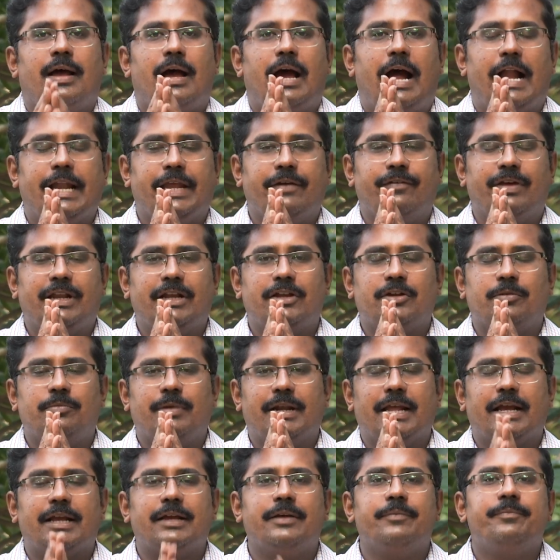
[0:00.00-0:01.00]
அனைவருக்கும்
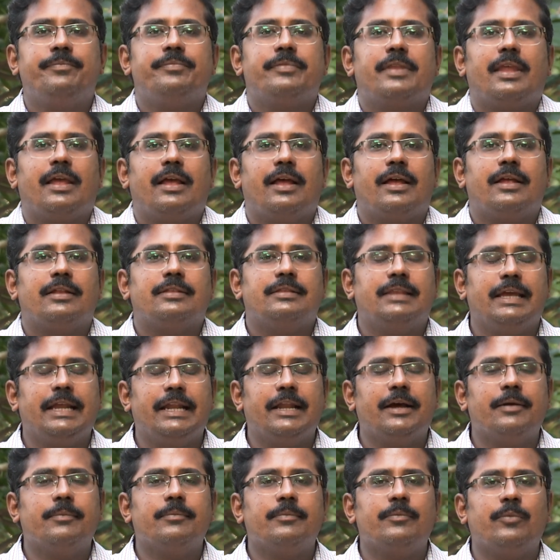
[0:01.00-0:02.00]
வணக்கம்
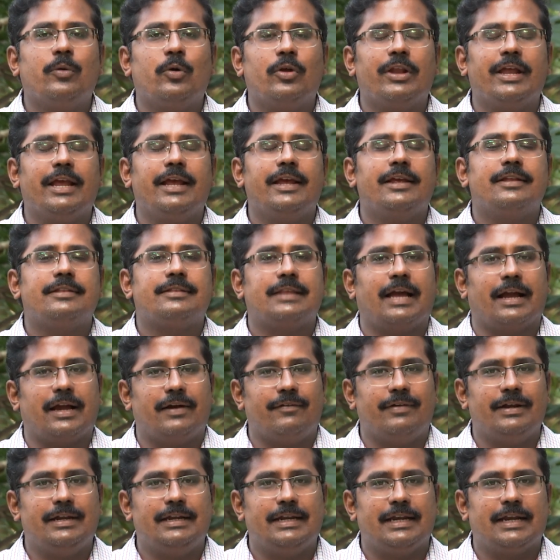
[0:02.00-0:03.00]
தினம் ஒரு
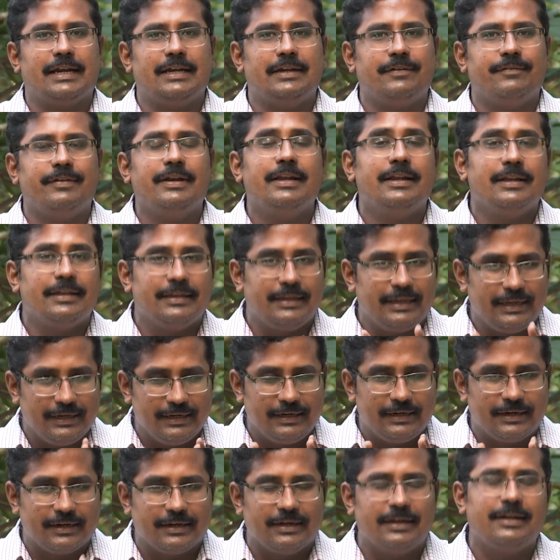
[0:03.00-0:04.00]
தகவல் நிகழ்வில்
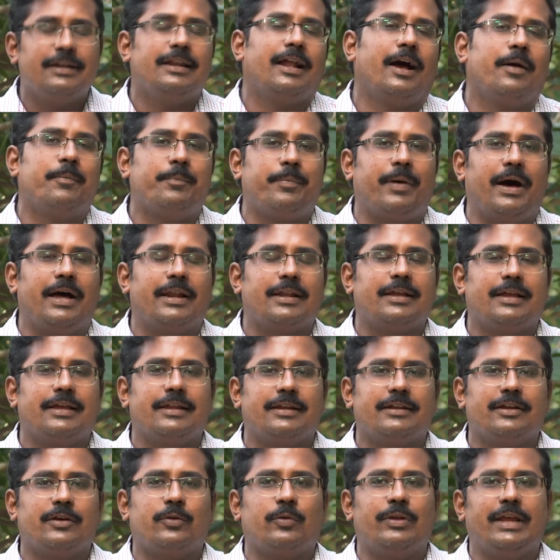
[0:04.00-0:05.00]
இன்று நாம் பார்க்க
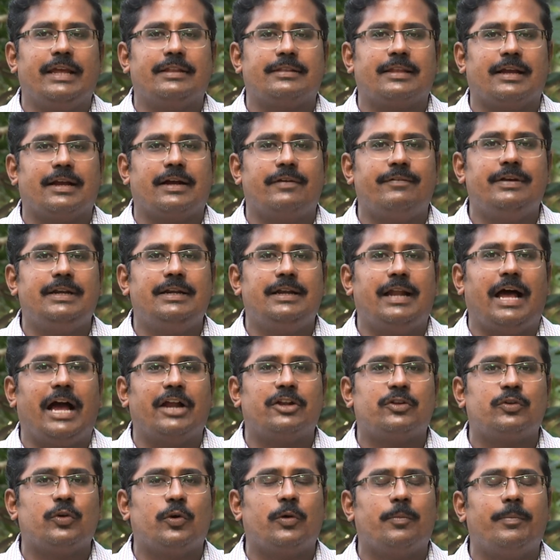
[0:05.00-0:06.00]
இருக்கக்கூடிய தகவல்
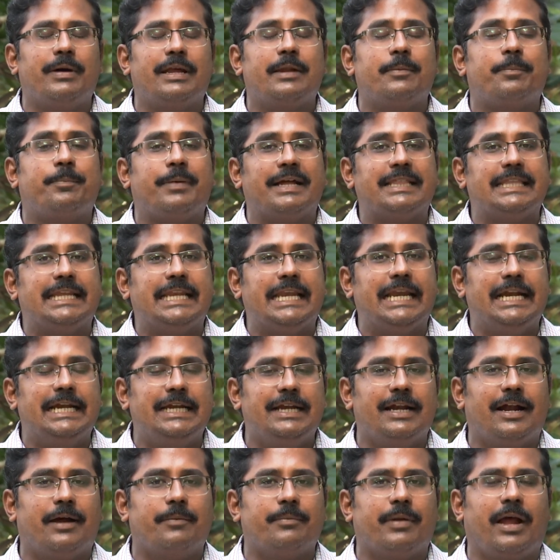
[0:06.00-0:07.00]
அக்டோபர்
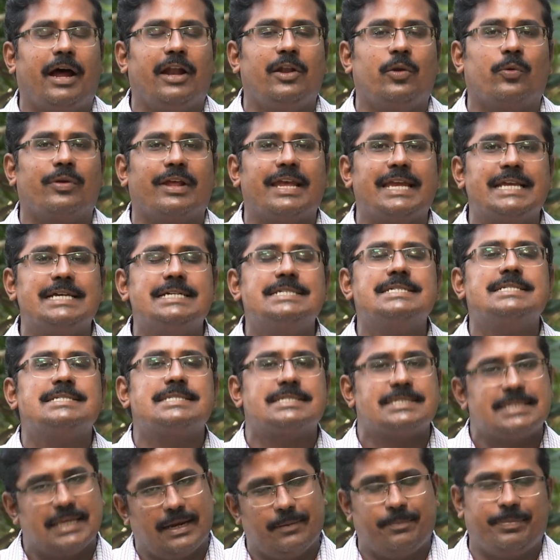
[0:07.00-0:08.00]
பதினேழாம் நாளுடைய
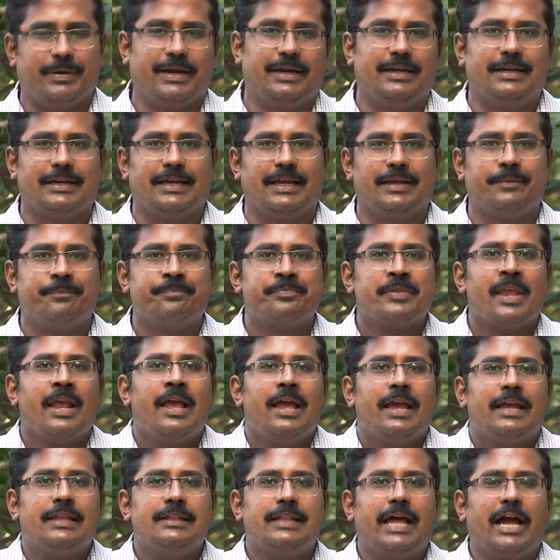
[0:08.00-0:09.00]
சிறப்புகள்ங்க
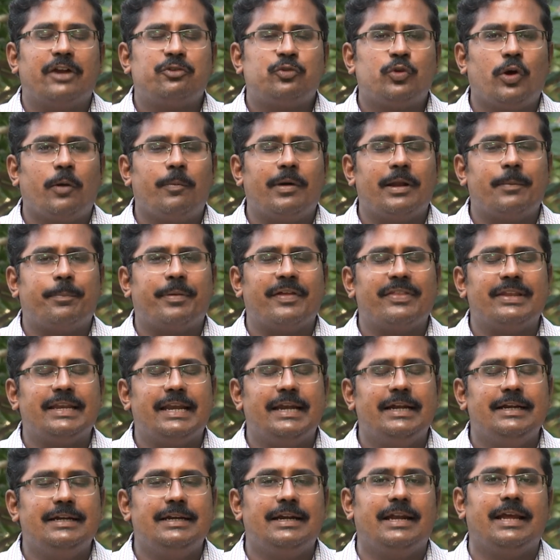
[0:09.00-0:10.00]
இந்த அக்டோபர்
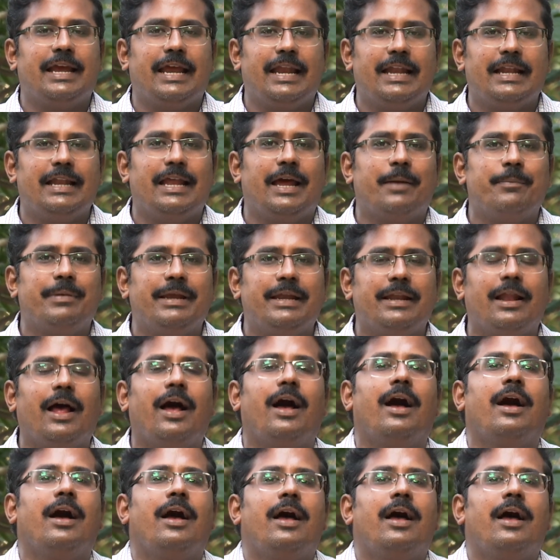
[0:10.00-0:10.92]
பதினேழில் என்ன அப்படின்னா